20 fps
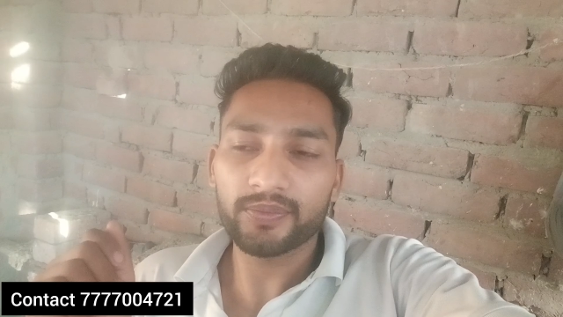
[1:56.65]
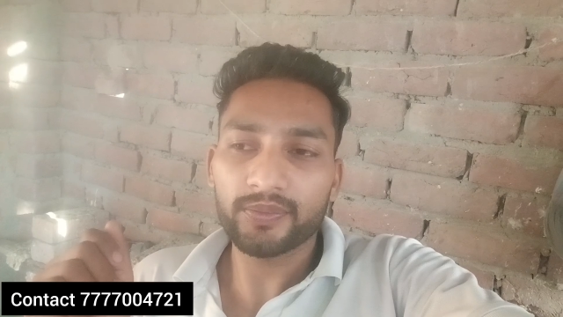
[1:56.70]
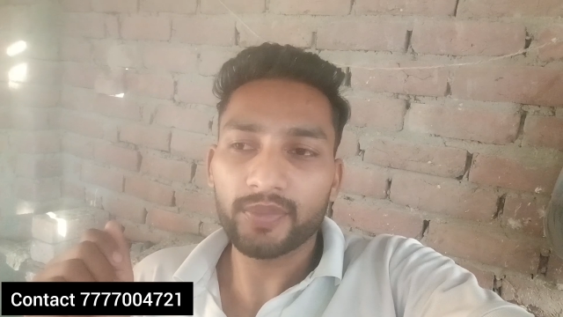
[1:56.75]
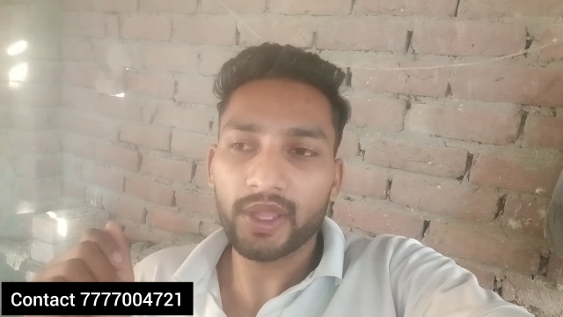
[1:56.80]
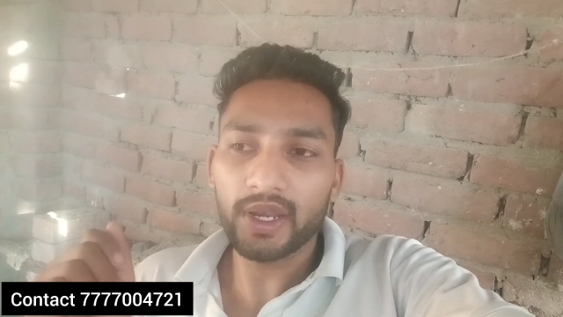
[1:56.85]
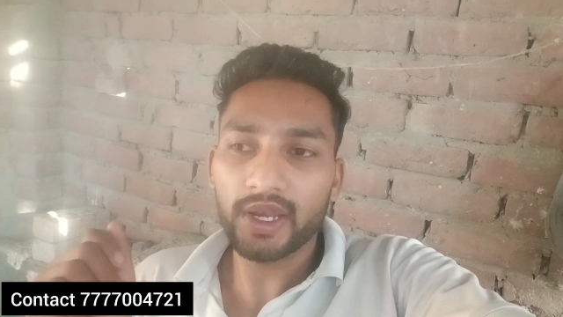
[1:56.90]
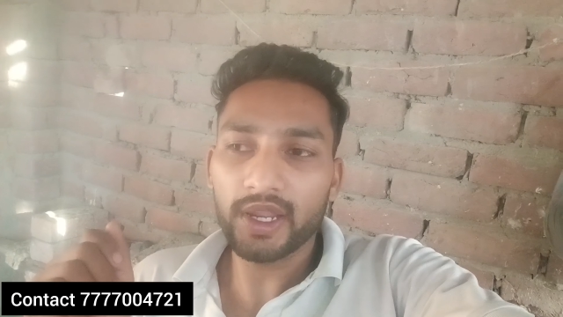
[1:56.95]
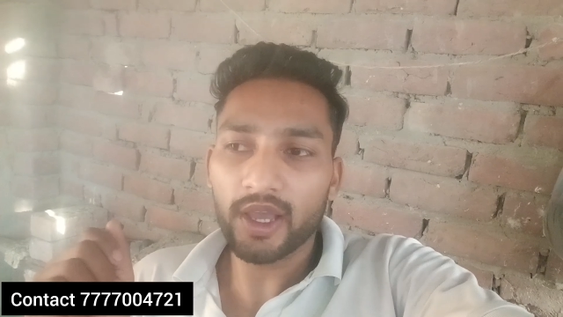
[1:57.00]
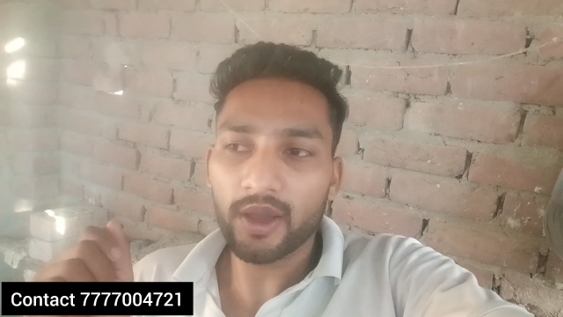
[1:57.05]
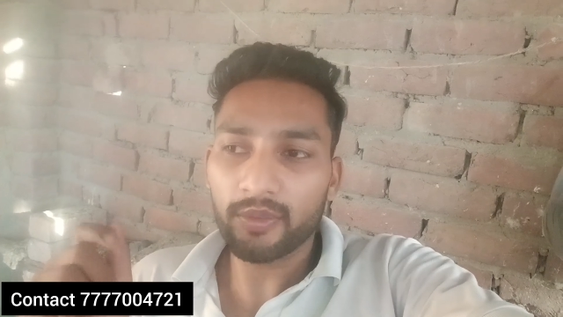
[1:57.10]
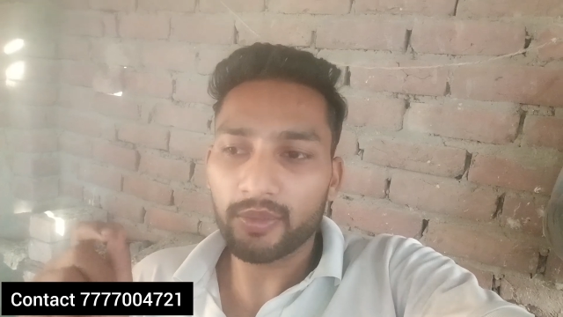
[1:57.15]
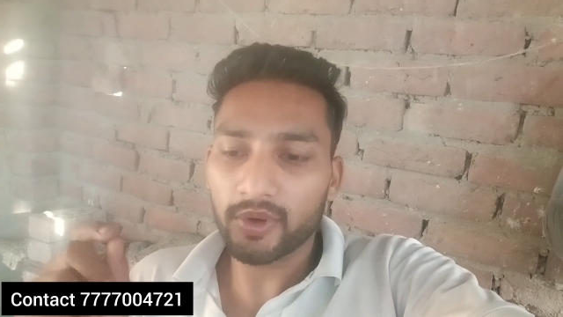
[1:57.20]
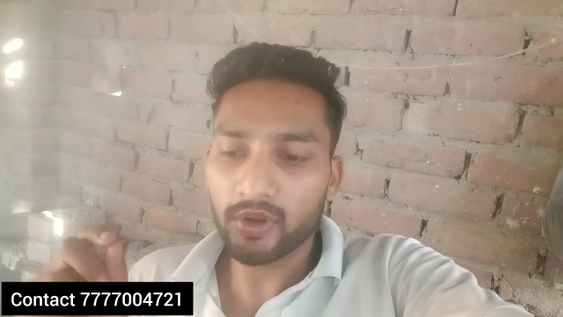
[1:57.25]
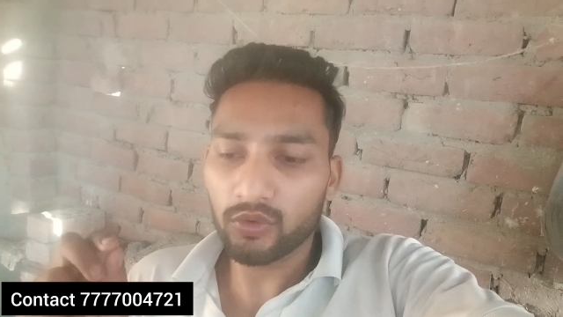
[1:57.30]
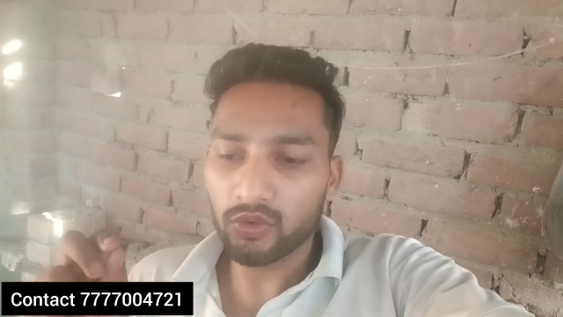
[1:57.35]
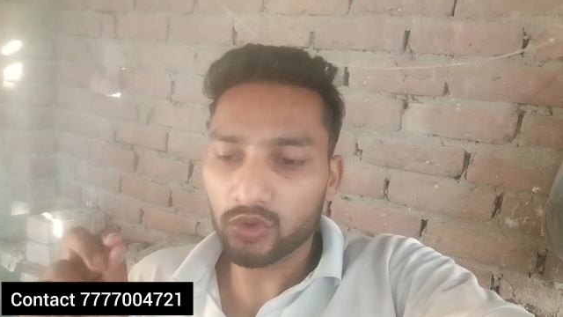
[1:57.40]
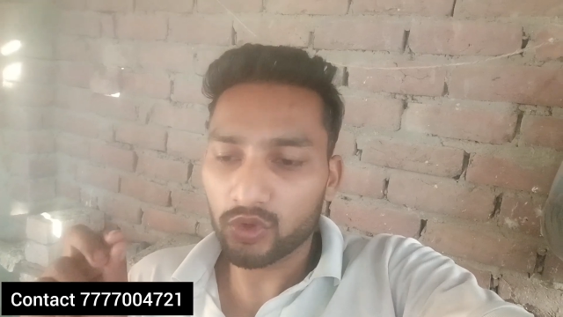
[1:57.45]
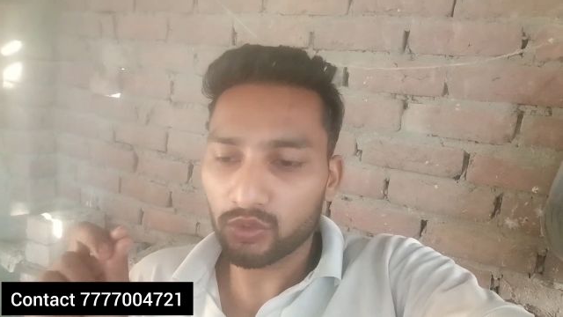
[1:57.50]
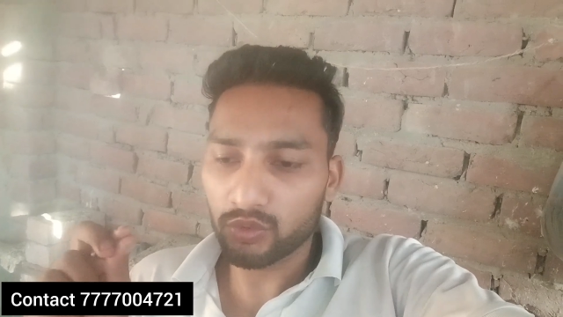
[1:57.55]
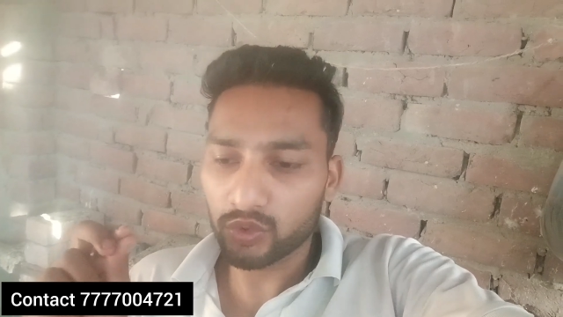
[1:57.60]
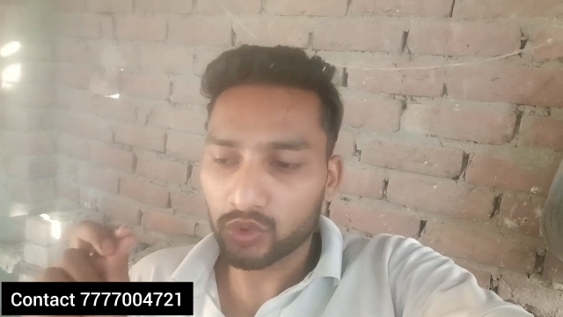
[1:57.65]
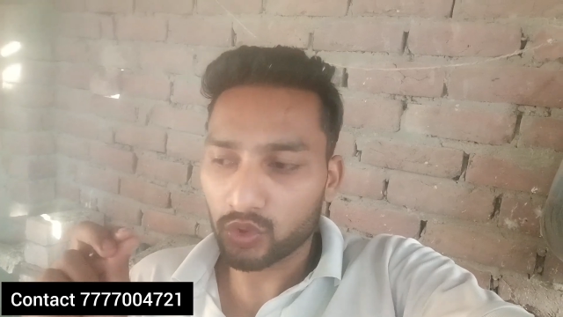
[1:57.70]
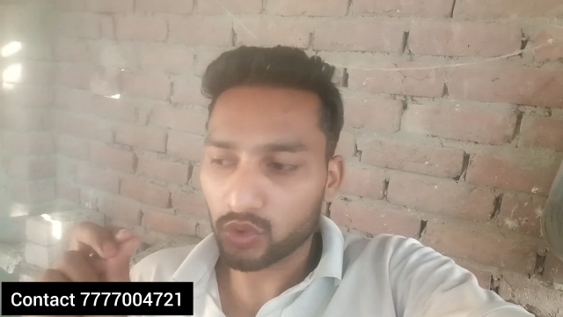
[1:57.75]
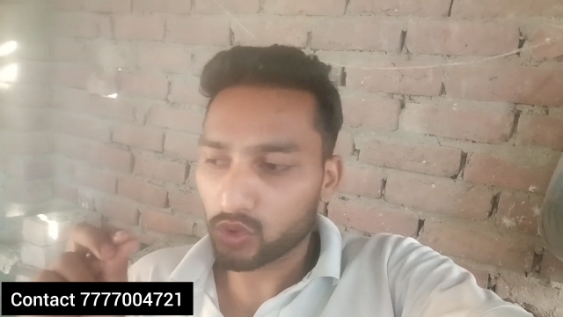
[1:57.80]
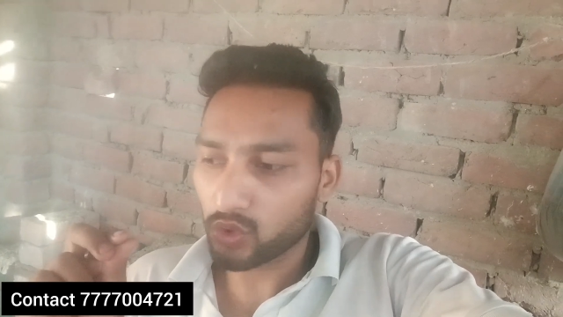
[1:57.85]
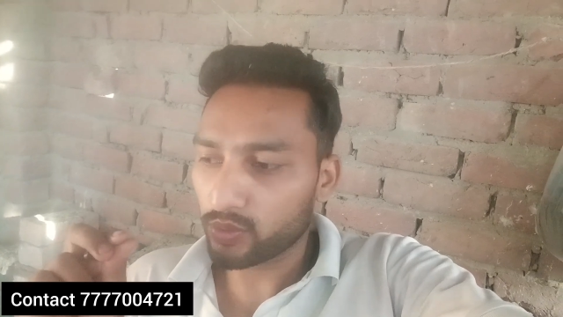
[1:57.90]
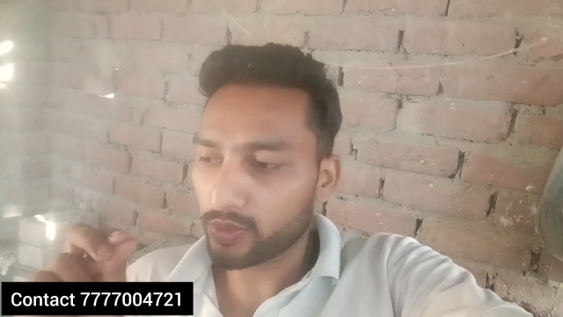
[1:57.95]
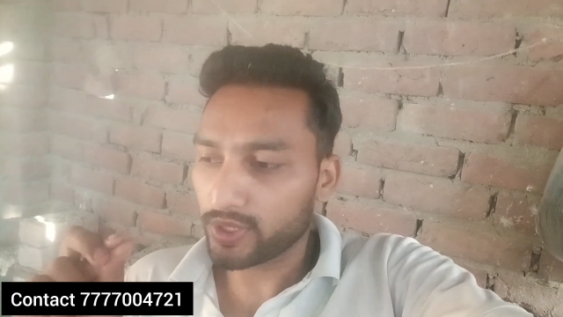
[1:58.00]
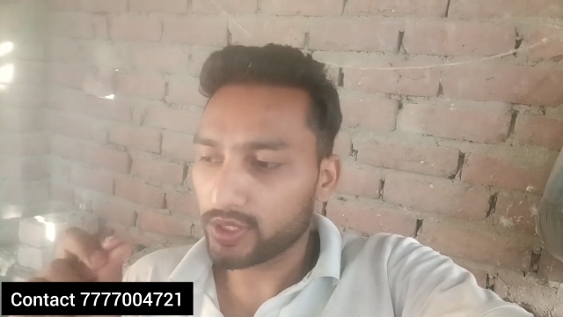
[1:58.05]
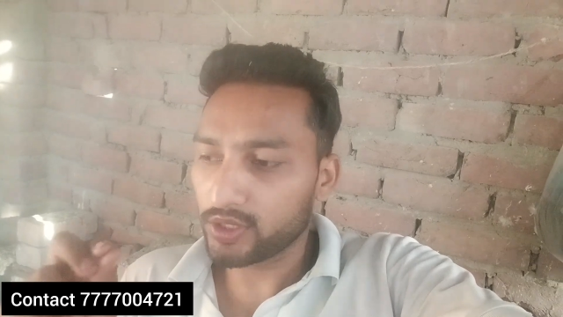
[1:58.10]
पहले आपने उन कबूतरों
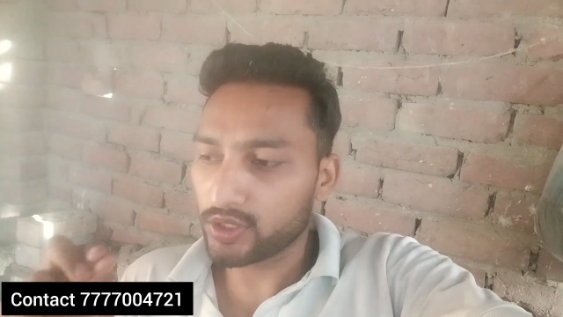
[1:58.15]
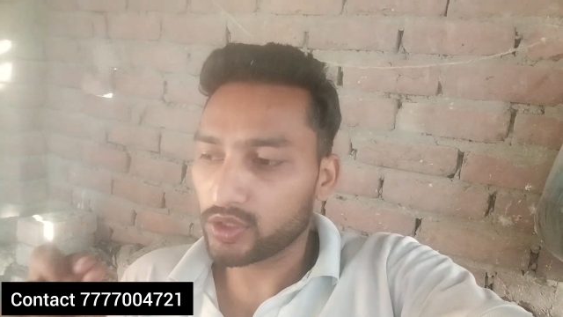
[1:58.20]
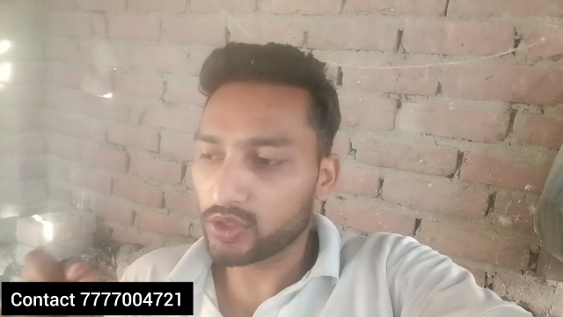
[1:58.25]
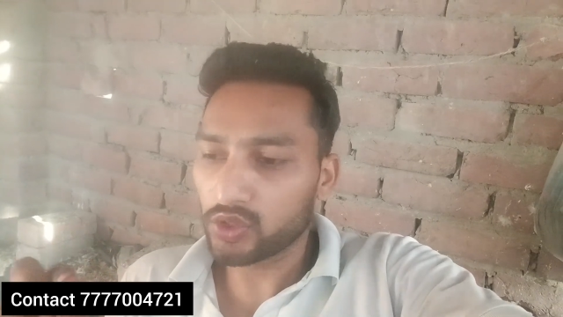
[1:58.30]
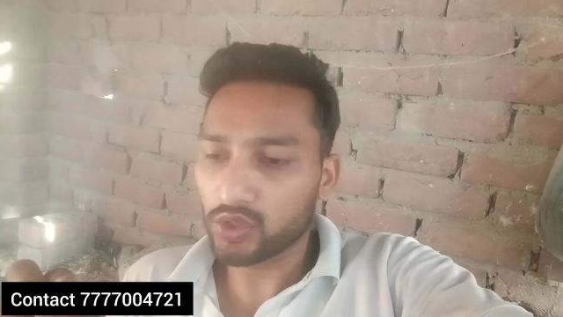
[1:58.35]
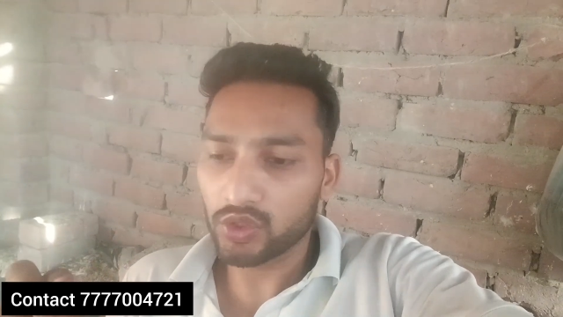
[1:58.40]
को भाई